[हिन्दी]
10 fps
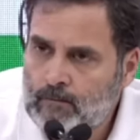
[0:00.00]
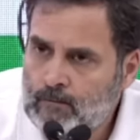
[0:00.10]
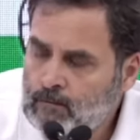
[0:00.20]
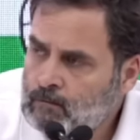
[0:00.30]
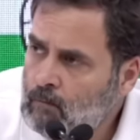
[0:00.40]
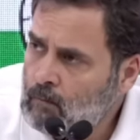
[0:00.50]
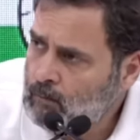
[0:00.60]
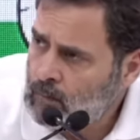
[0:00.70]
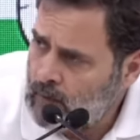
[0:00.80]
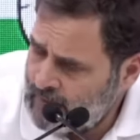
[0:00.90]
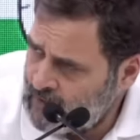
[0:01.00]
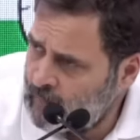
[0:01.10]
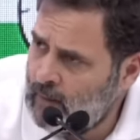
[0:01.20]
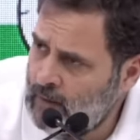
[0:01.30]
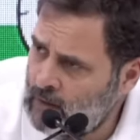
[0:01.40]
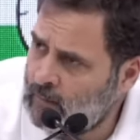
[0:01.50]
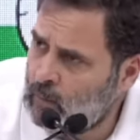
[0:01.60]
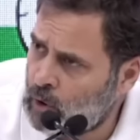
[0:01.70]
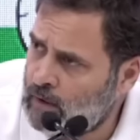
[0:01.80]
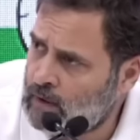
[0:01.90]
हाँ जी मैडम हिंदी में हिंदी में
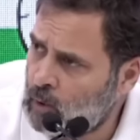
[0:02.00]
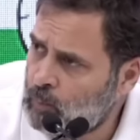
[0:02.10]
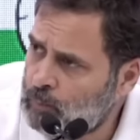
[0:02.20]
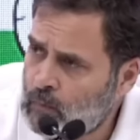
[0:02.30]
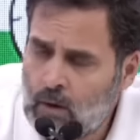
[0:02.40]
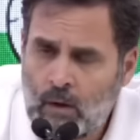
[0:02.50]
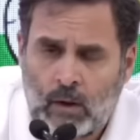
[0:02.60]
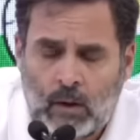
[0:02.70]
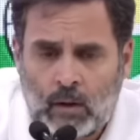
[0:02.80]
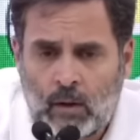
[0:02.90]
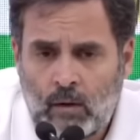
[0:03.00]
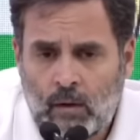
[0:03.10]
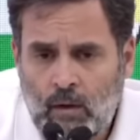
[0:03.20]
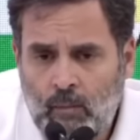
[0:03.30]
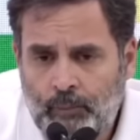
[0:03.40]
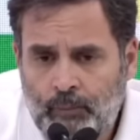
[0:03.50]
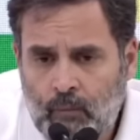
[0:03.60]
बोल देता हूँ